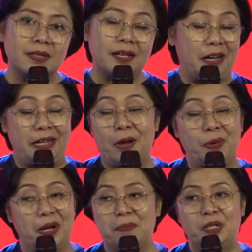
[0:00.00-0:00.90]
Karena dia
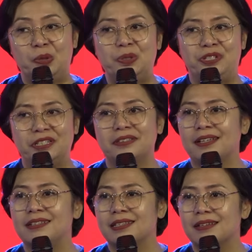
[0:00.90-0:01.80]
udah lebih dulu cinta
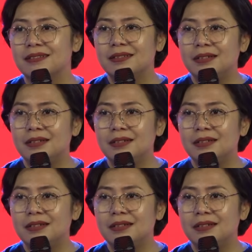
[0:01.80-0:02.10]
kita.